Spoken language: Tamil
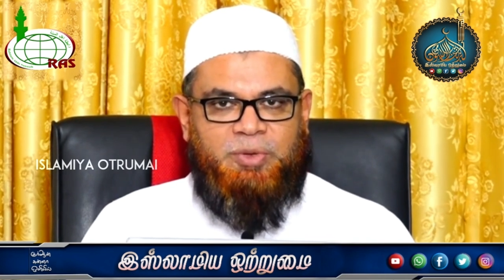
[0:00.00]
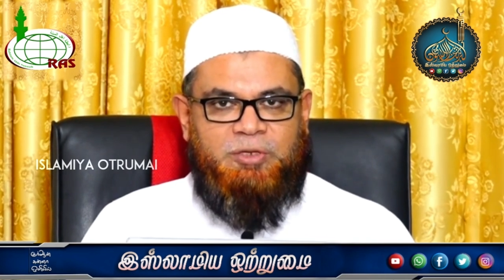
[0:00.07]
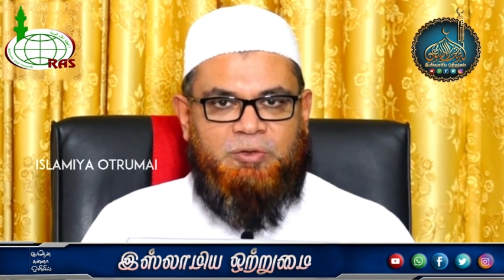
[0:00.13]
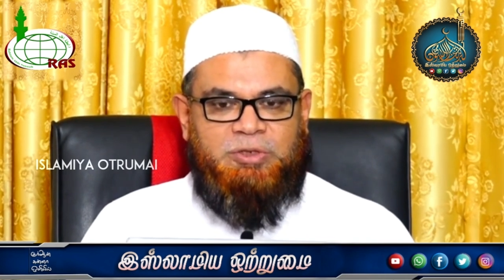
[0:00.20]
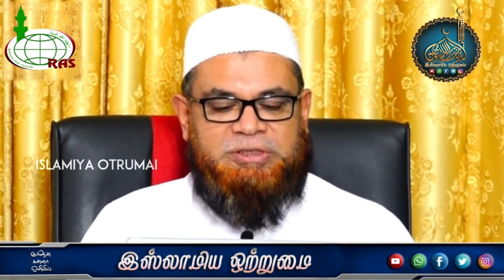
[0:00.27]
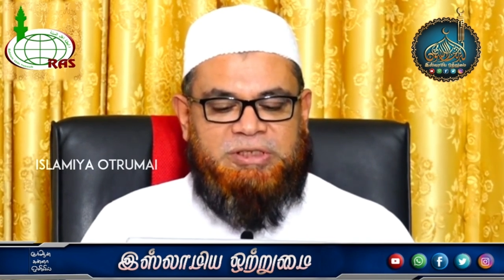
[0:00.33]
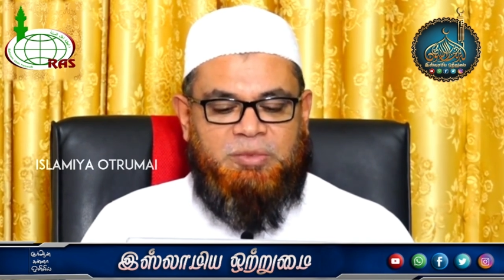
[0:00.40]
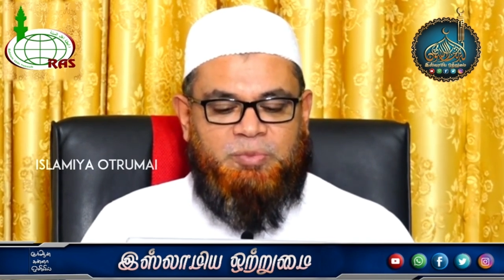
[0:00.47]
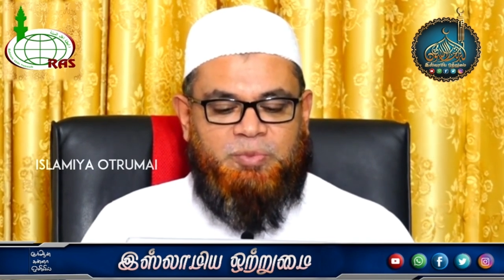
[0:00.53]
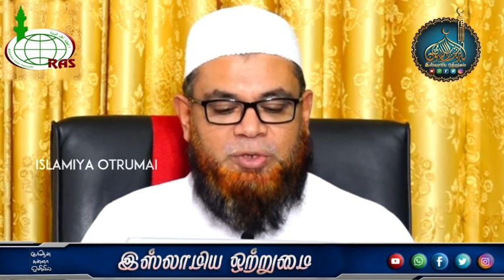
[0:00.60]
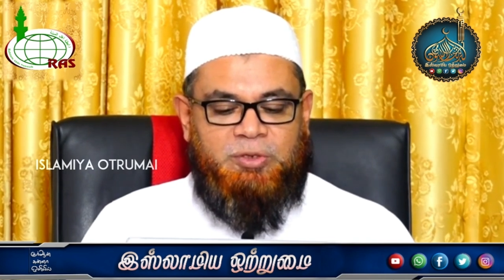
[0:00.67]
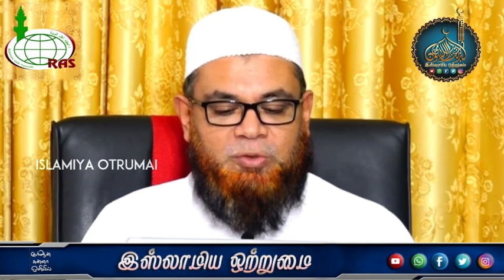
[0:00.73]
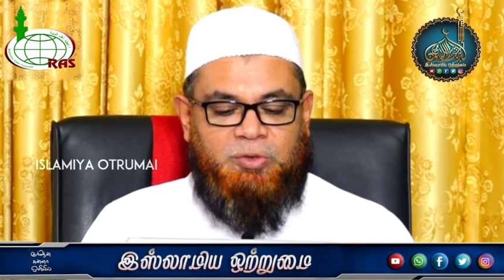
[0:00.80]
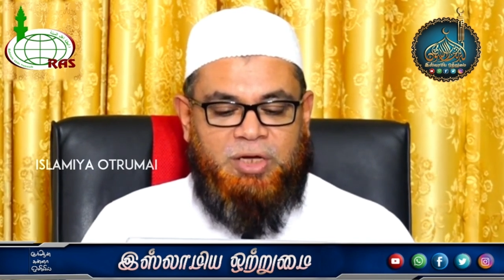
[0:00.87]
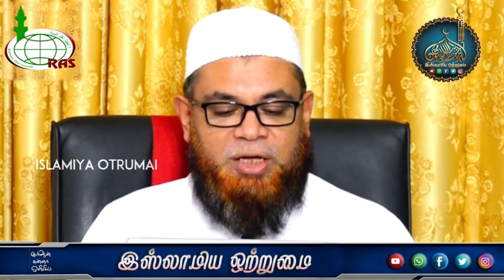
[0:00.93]
பதிவு
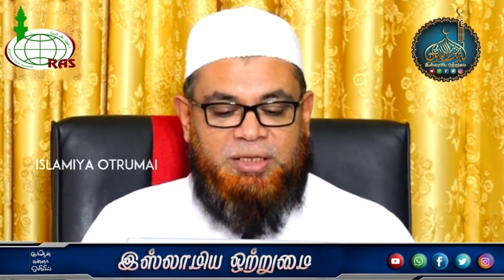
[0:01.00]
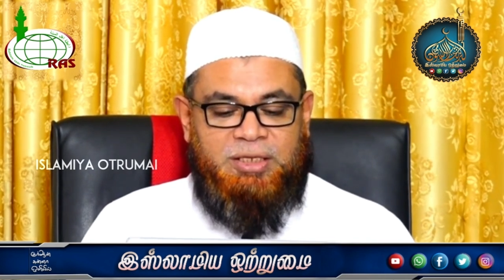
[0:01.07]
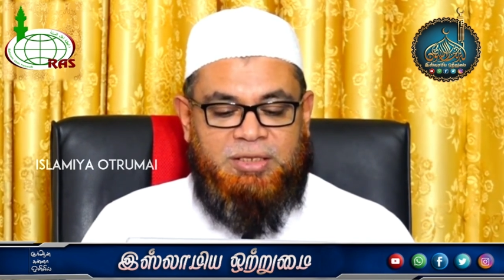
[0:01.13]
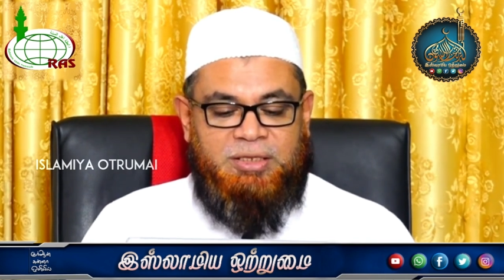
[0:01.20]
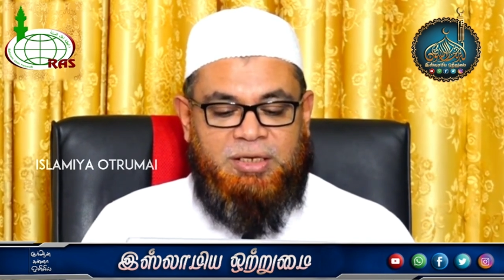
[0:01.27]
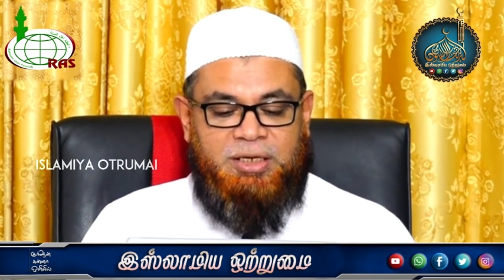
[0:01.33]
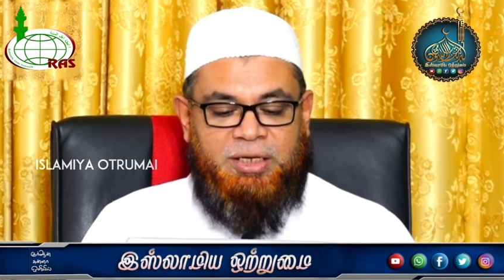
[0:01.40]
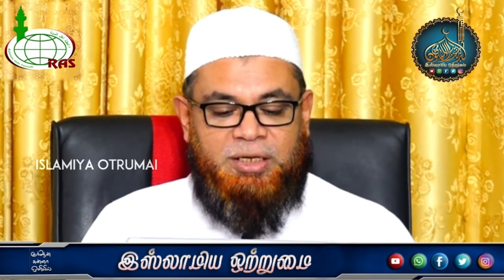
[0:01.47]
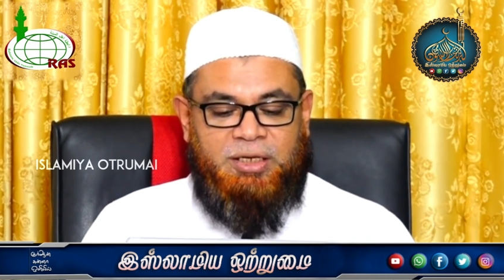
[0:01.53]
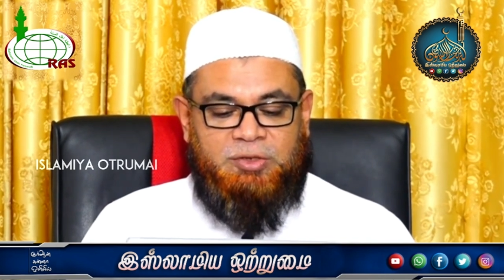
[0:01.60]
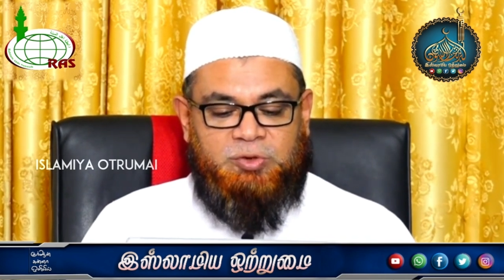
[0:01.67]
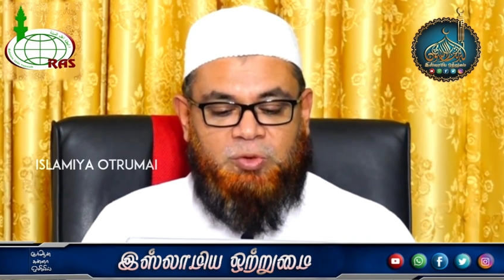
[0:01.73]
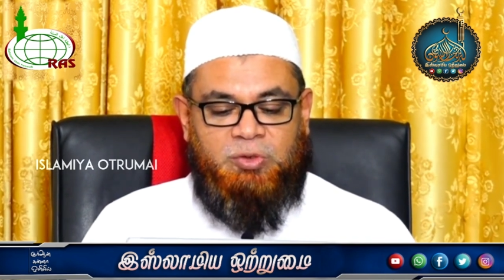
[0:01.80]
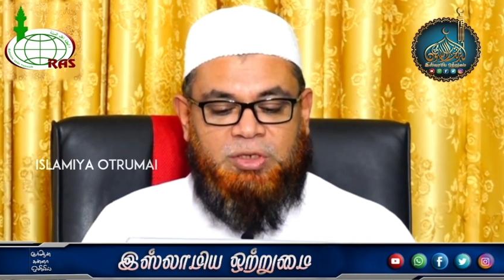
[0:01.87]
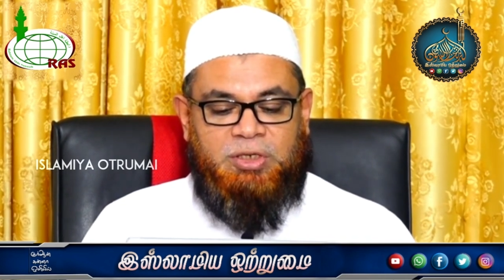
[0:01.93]
செய்யப்பட்ட ஒரு ஹதீஸிலே
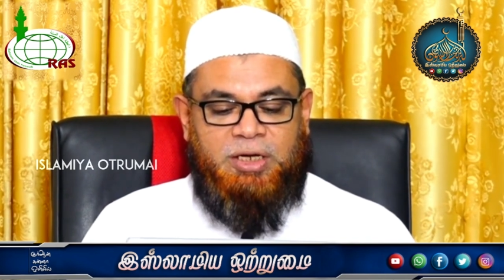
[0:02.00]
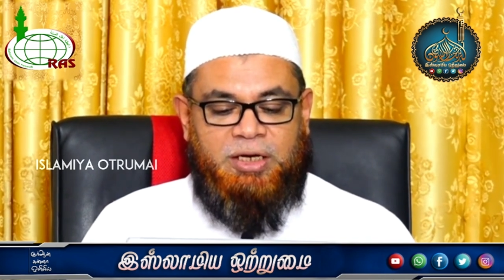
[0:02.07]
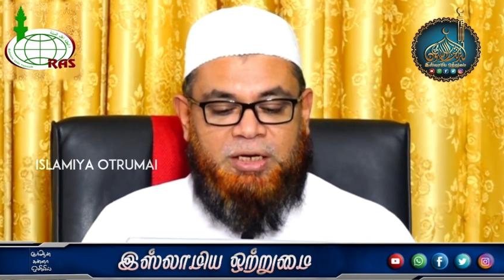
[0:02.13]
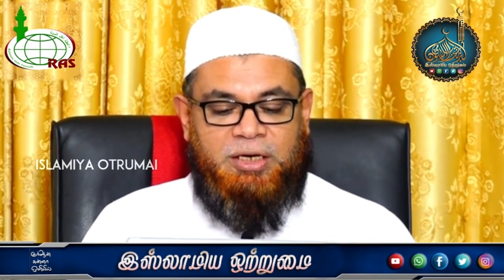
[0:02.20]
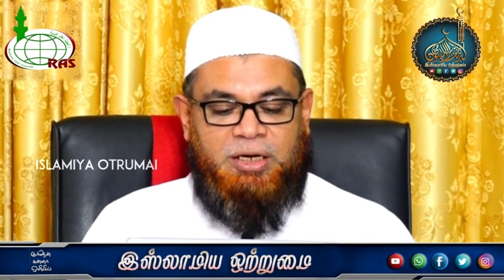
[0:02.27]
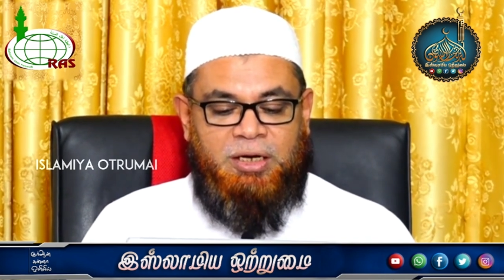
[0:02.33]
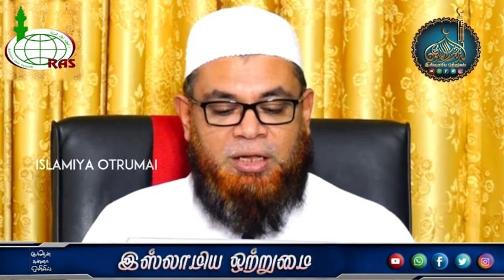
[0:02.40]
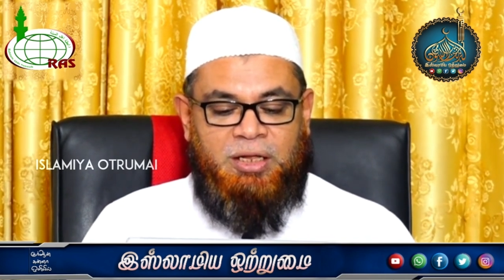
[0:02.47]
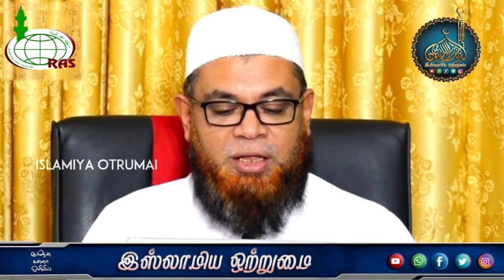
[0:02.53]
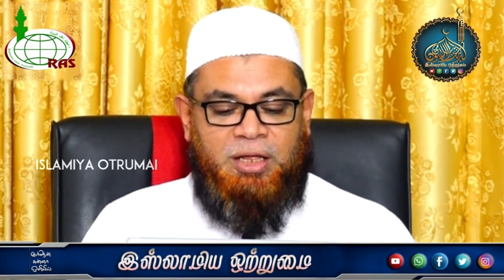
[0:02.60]
சொல்லுகிறார்கள்